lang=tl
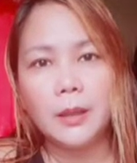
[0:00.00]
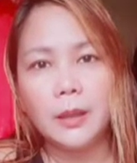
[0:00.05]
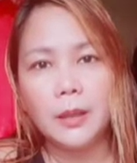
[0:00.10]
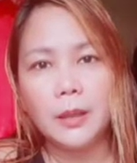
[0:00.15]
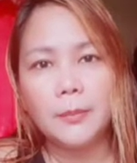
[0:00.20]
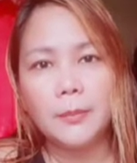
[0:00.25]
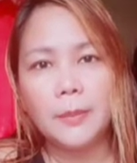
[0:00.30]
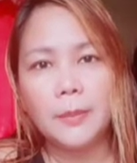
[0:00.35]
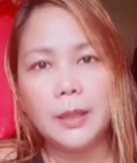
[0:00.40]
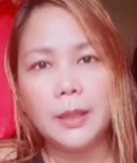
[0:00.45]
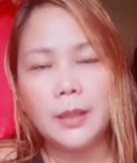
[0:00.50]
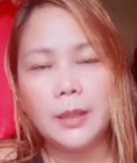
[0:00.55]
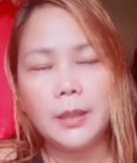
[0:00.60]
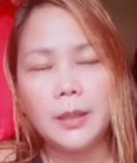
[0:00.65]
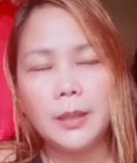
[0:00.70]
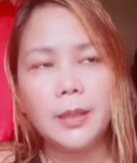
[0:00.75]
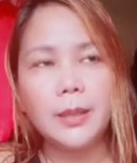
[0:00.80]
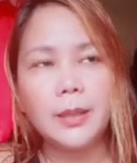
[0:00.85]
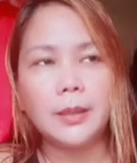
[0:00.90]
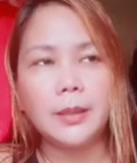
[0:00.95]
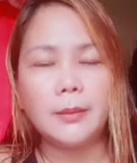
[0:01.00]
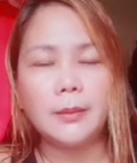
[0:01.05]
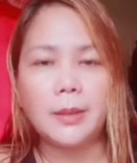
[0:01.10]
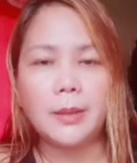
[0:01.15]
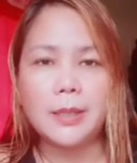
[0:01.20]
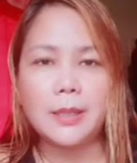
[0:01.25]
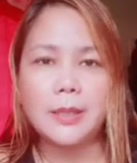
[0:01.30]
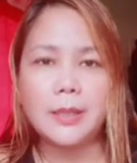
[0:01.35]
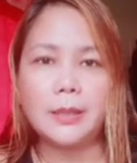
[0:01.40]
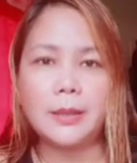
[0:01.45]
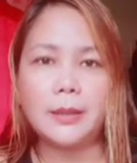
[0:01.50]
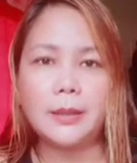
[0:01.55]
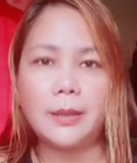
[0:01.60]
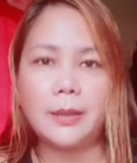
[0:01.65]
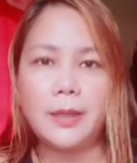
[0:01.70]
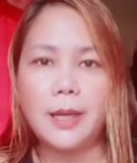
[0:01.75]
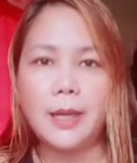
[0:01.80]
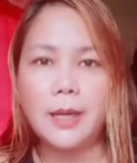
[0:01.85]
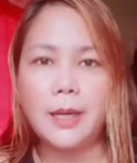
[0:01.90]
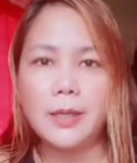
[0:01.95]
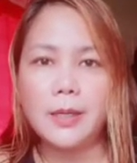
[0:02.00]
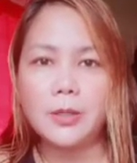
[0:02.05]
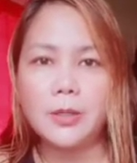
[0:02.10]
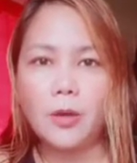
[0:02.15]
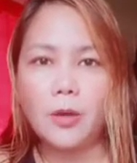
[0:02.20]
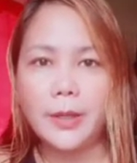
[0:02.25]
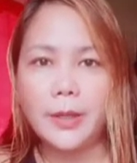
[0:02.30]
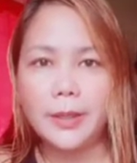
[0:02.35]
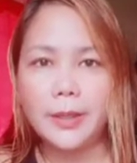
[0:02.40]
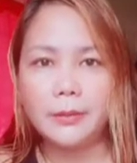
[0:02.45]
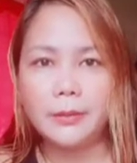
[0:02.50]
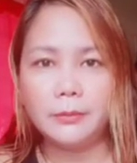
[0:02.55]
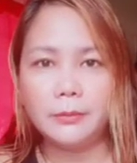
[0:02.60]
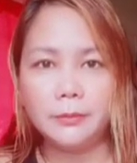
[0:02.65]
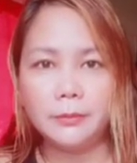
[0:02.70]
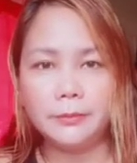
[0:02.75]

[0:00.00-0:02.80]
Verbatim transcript: Madali lang naman kasi ang 10 dollars, oy.